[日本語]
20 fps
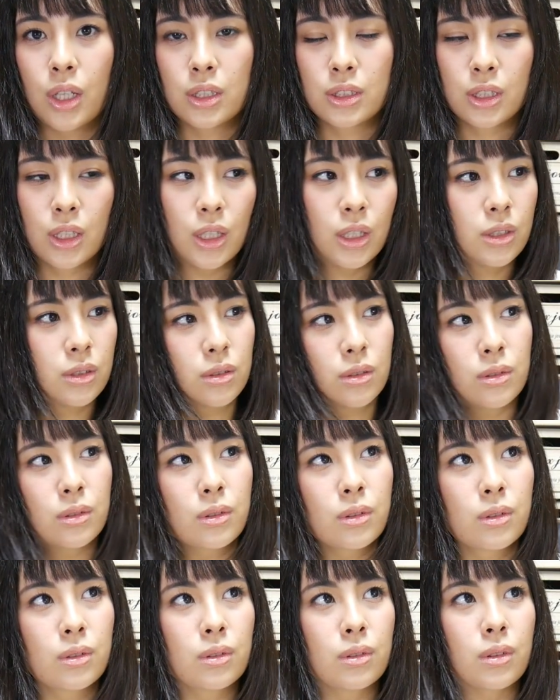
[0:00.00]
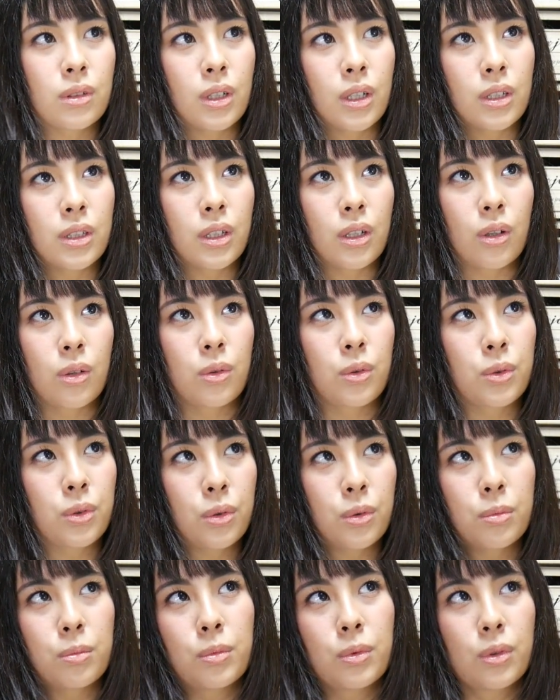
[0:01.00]
サイズの方がなんか子
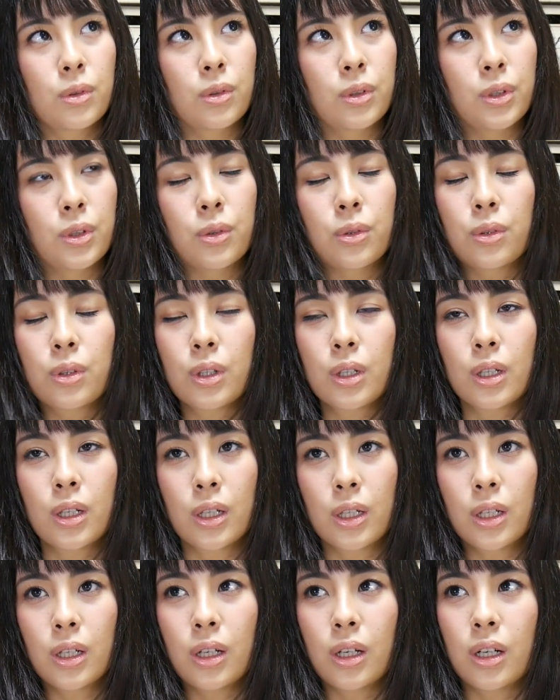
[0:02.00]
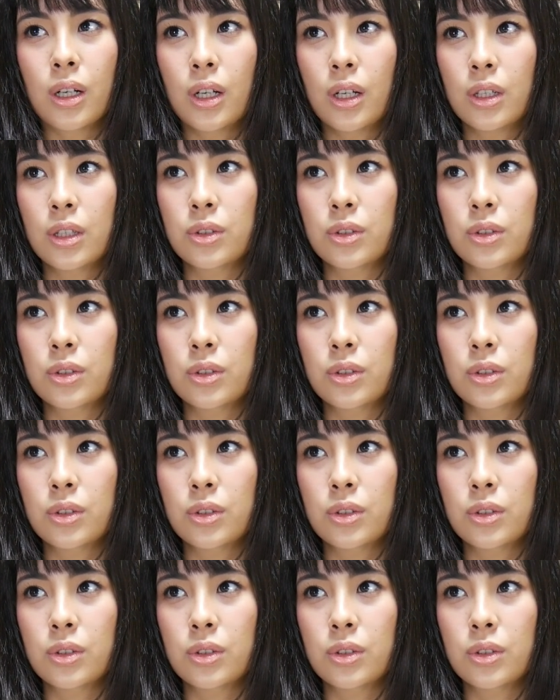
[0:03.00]
供用から